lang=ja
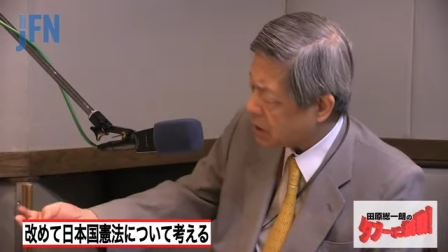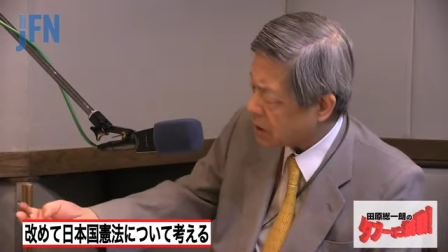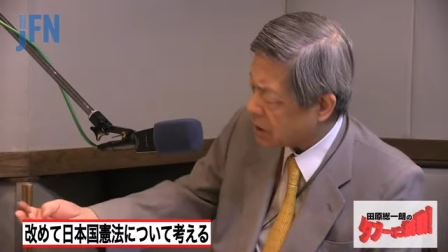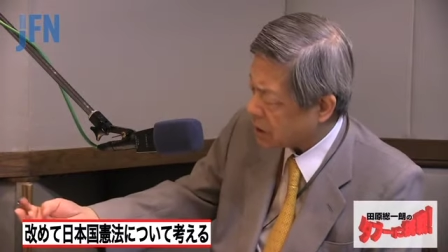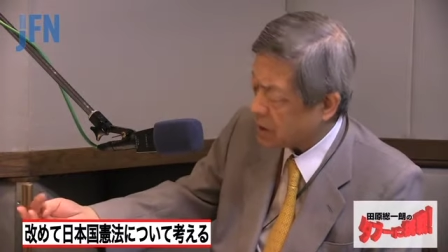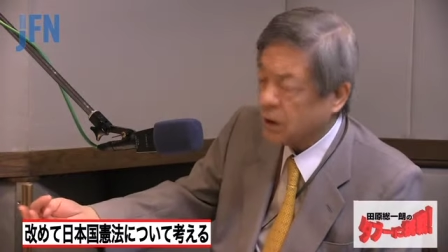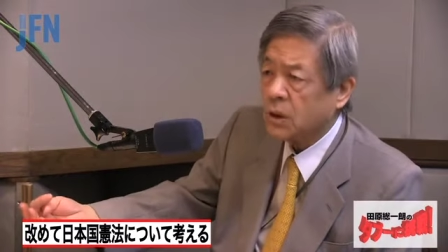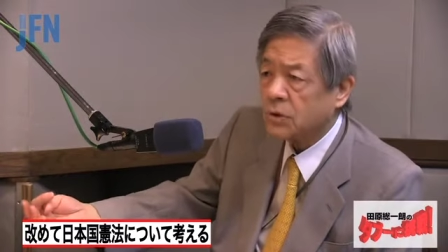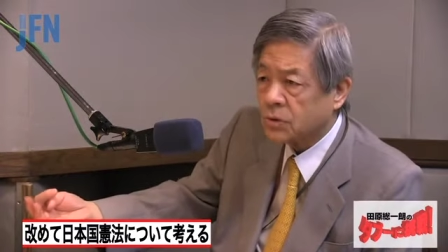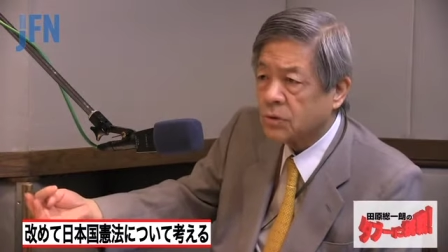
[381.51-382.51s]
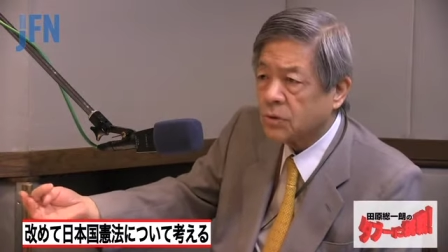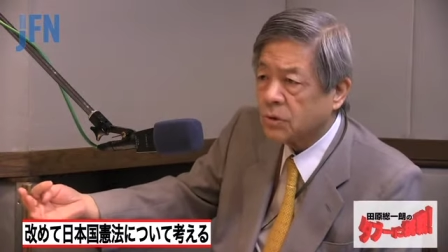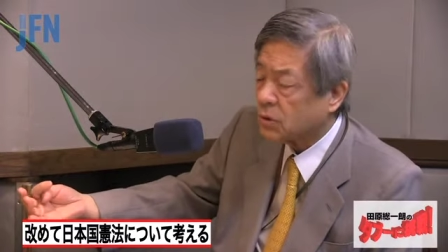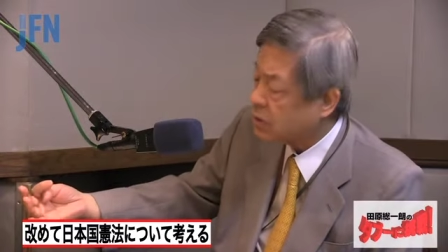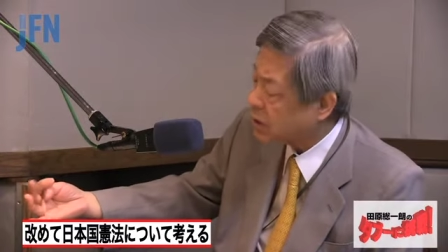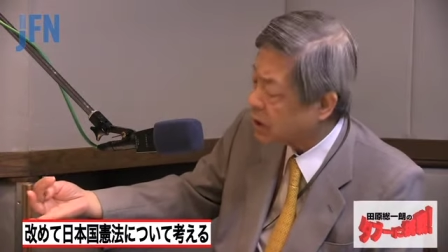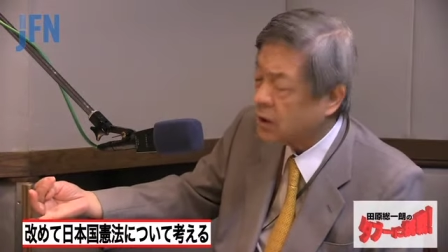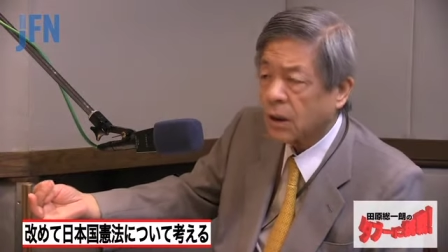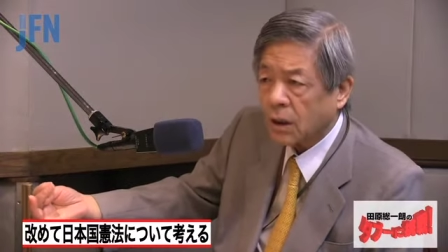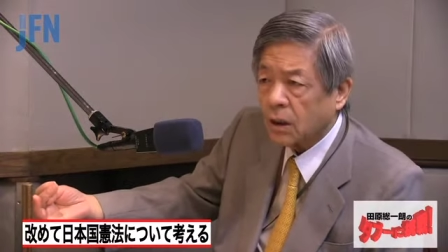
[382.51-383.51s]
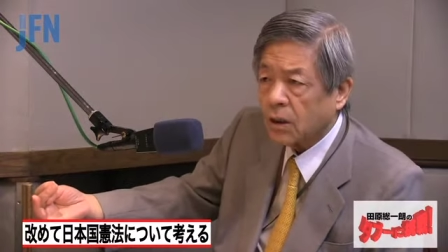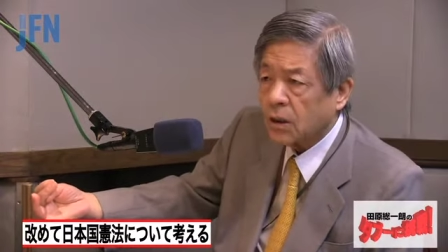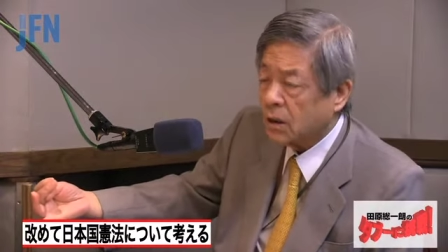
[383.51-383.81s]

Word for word: イギリスオランダ